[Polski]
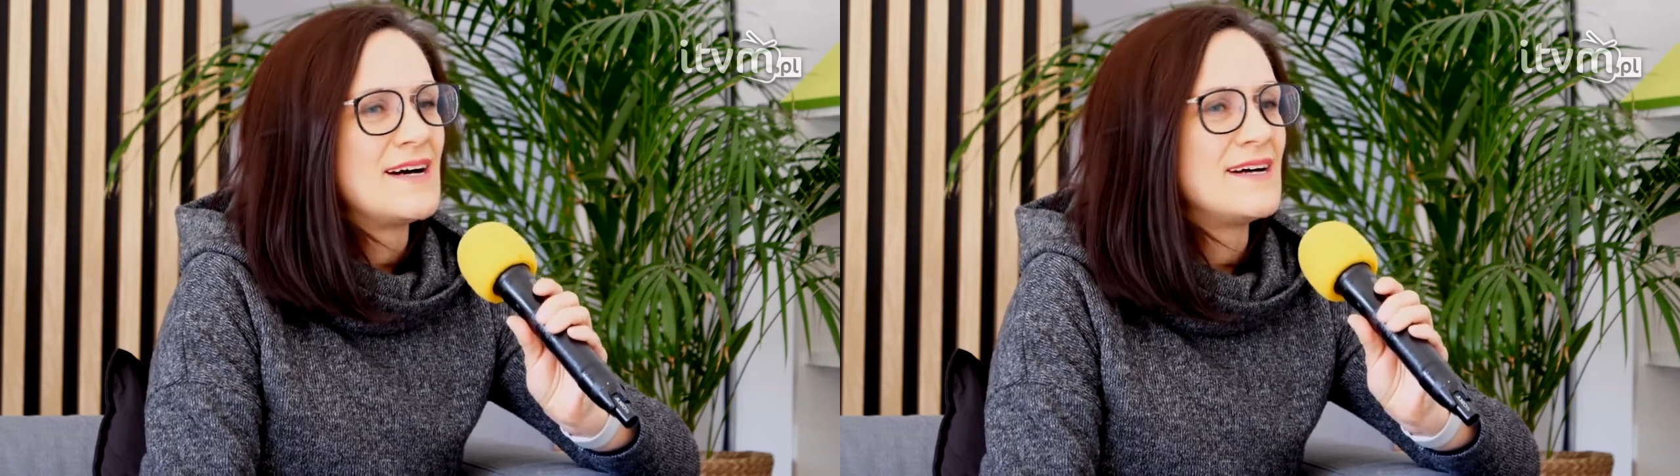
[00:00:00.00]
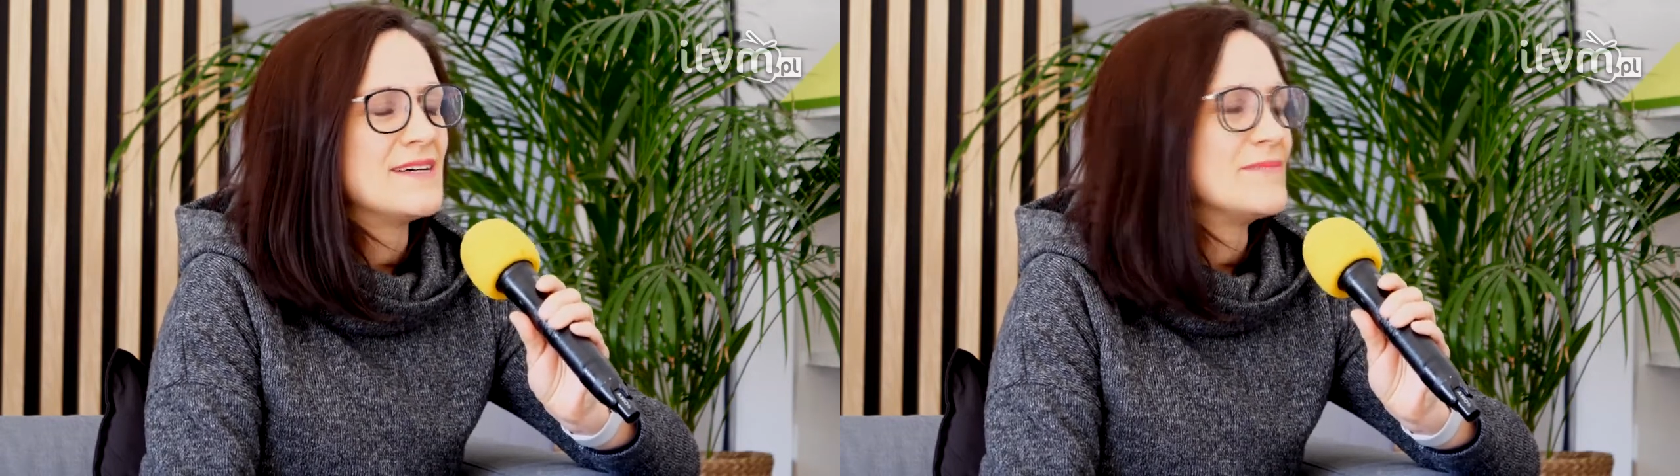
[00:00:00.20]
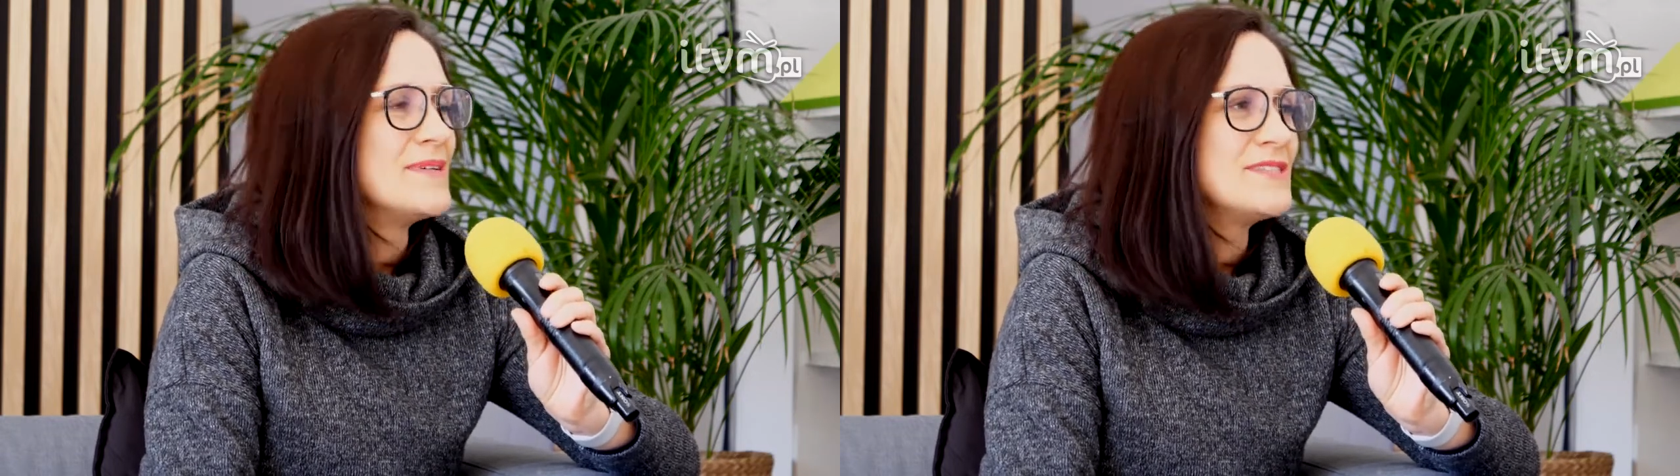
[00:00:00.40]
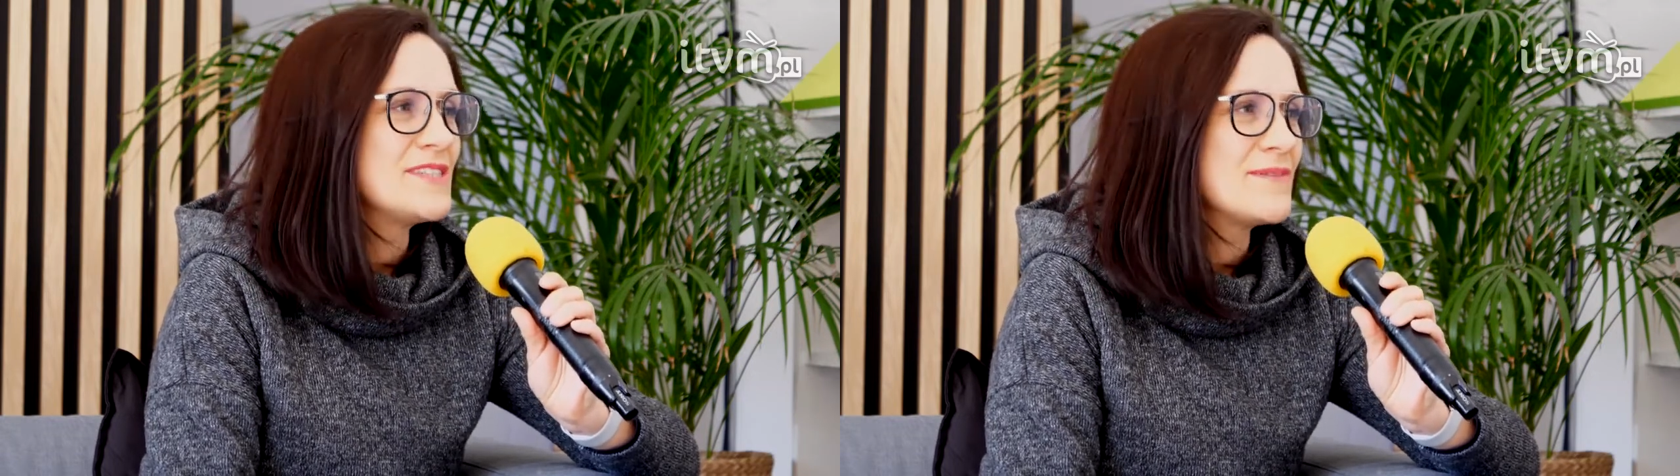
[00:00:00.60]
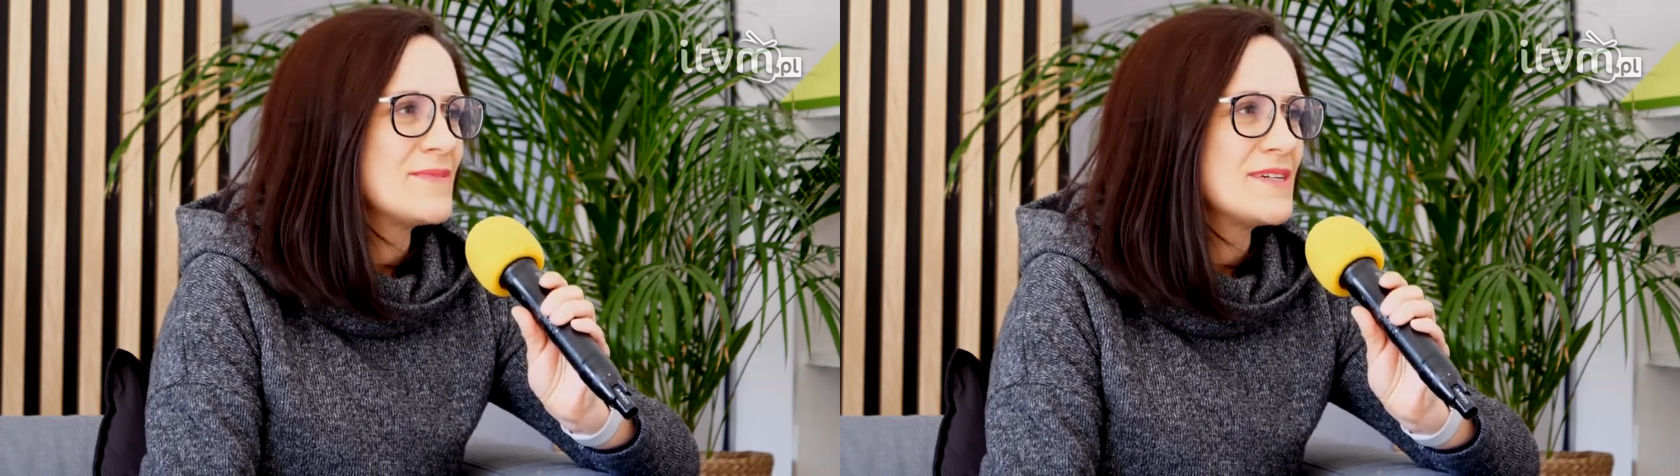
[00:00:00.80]
E,
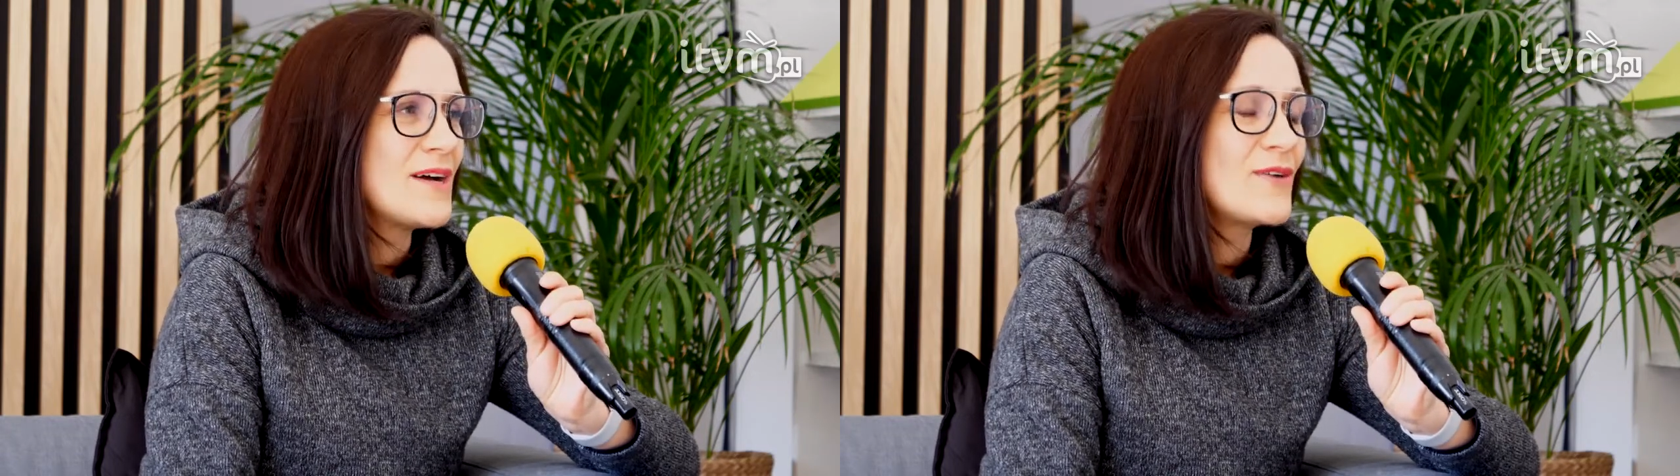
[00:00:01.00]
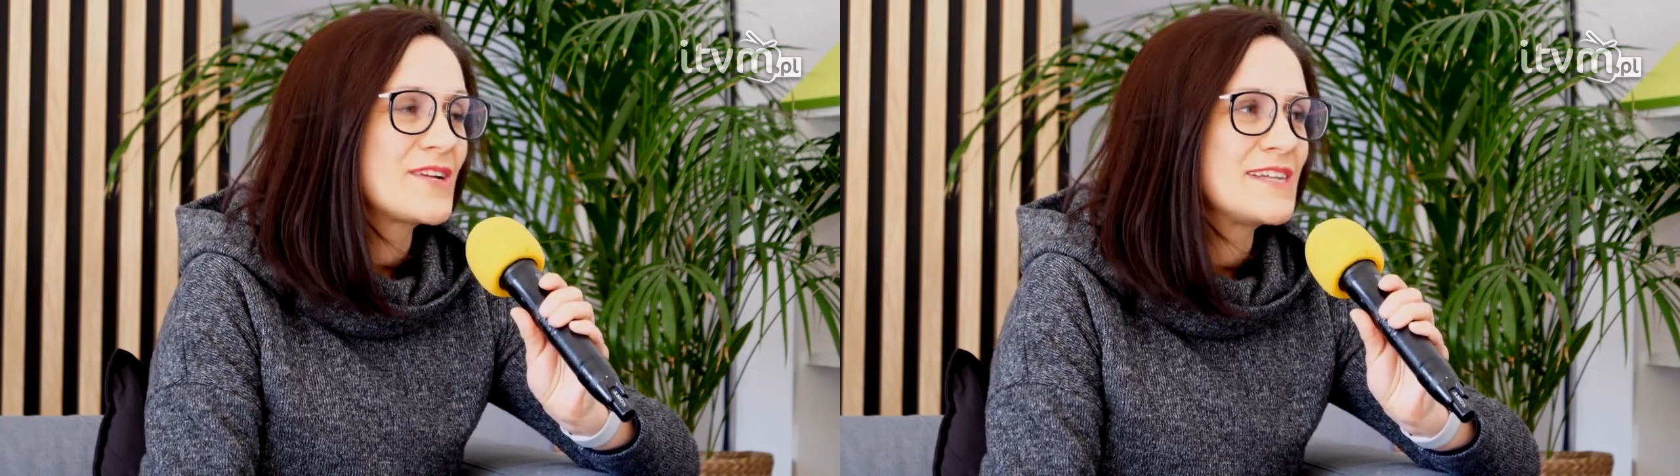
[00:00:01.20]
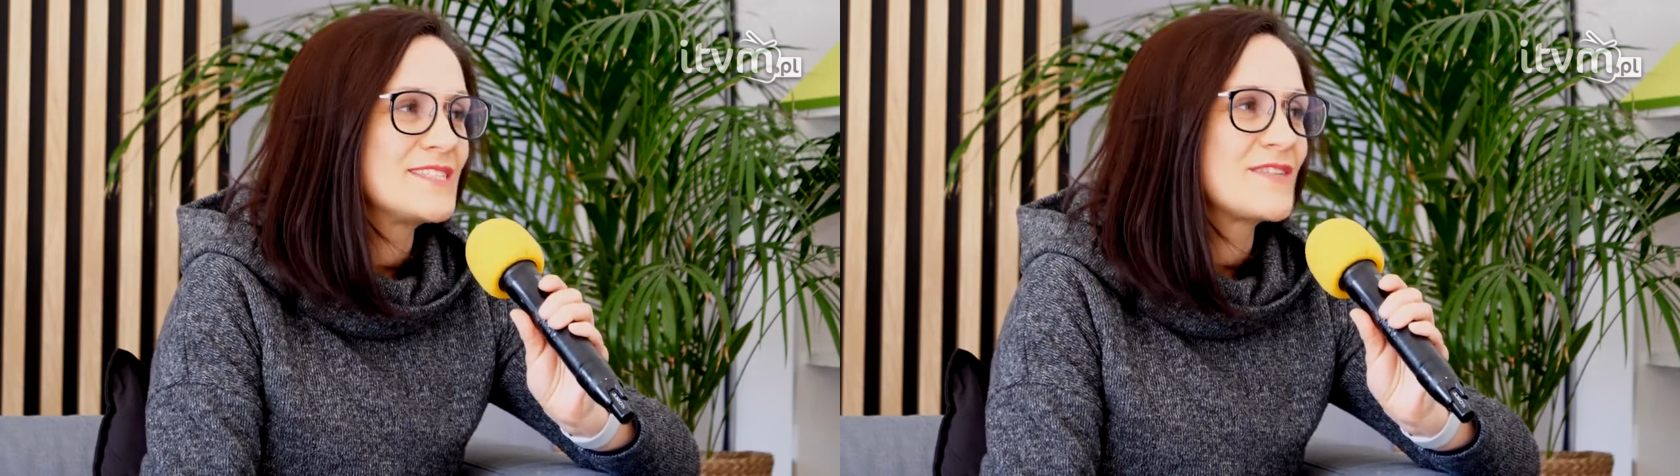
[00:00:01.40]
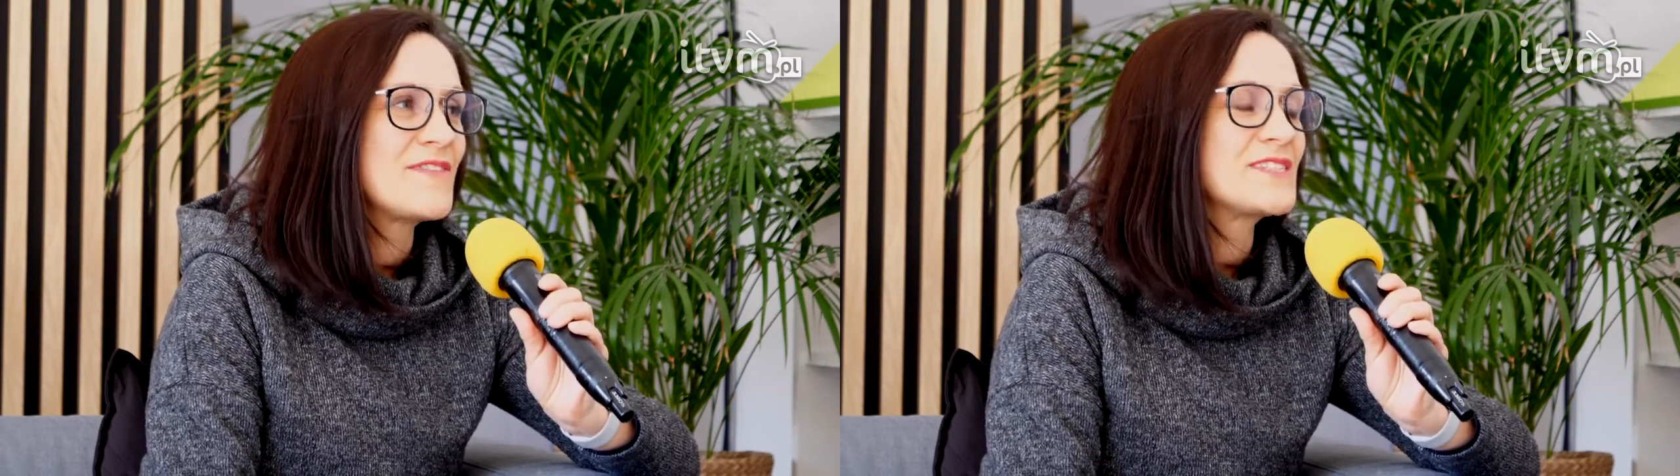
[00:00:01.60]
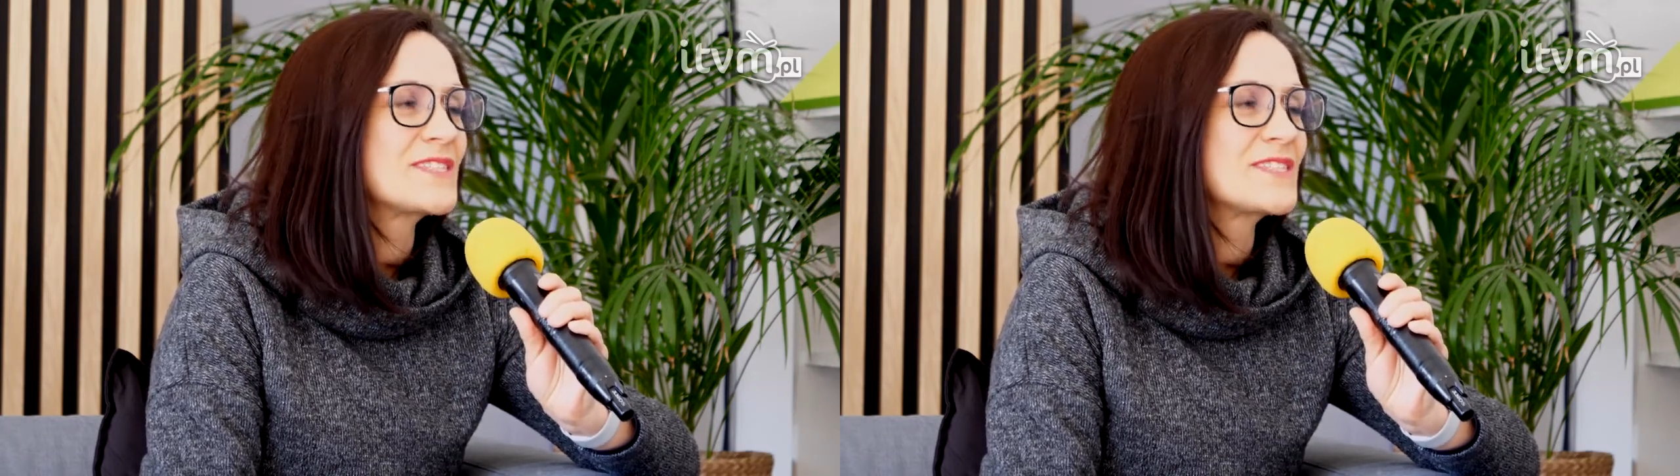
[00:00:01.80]
będziemy organizować